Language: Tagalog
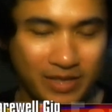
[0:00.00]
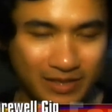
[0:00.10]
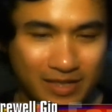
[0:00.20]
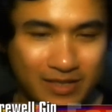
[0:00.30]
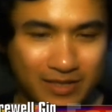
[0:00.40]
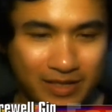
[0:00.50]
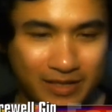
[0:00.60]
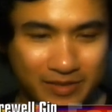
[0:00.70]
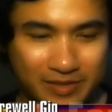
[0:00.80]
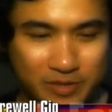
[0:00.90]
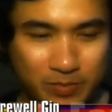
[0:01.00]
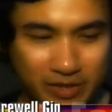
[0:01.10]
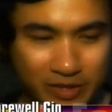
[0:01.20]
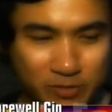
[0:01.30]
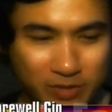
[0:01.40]
Mentally din,
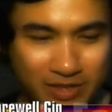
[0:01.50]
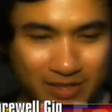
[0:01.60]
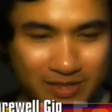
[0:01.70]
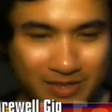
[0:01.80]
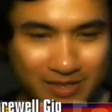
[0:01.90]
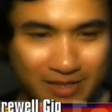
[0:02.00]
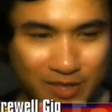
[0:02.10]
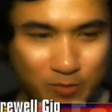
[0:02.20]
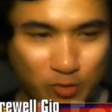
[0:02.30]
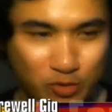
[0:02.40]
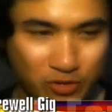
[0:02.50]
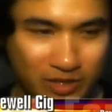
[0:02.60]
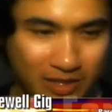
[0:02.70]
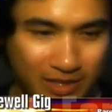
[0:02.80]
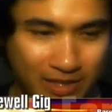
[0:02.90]
spiritually,
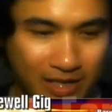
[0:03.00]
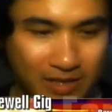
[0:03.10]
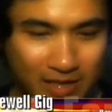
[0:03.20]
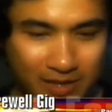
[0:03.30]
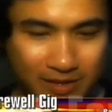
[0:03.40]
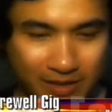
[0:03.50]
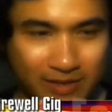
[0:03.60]
emotionally, lahat-lahat na.